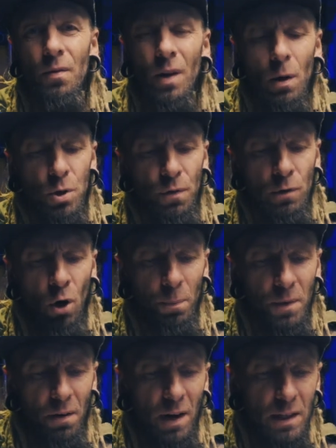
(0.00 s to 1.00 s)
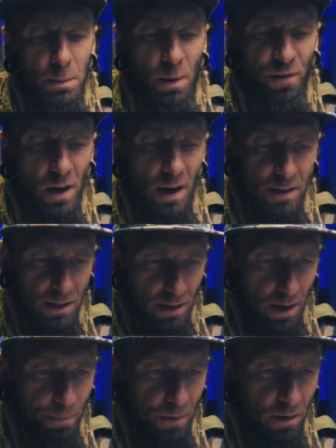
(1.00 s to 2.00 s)
Короче, влом, давай я тебе вкратце,
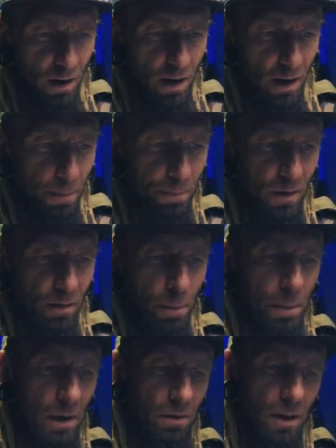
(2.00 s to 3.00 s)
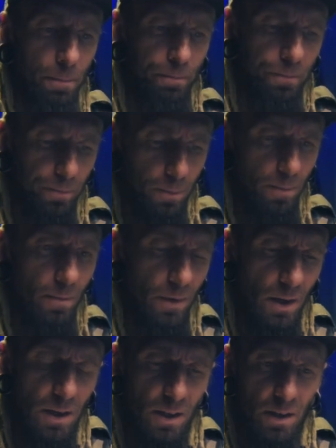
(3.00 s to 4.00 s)
да. Во-первых,
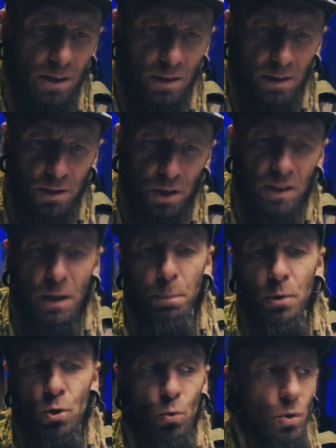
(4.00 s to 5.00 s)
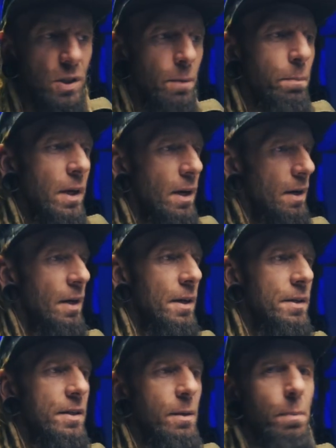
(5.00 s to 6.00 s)
сейчас опишу тебе
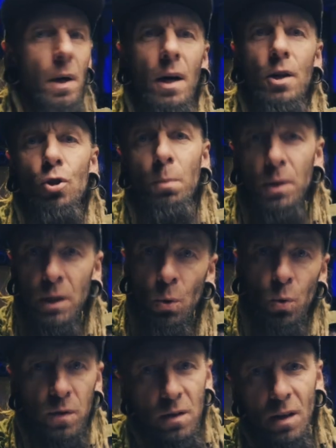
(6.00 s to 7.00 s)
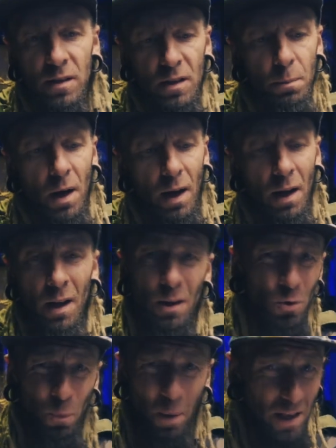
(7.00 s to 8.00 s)
себя, чтобы ты узнал себя.
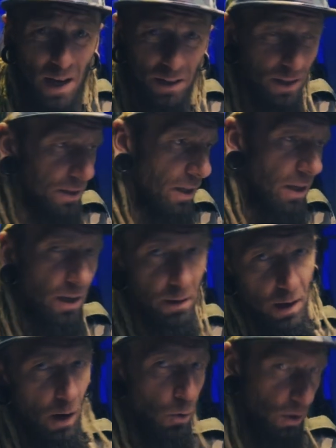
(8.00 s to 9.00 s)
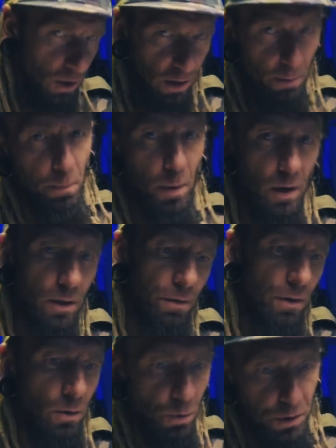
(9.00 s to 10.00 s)
Ну, понятно, ты не какой-то там
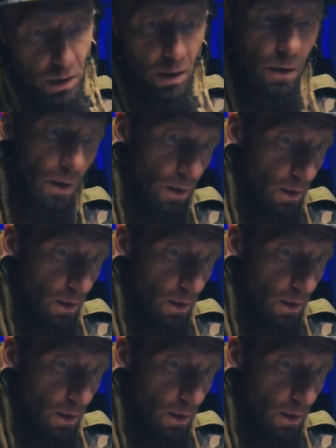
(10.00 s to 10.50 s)
продвинутый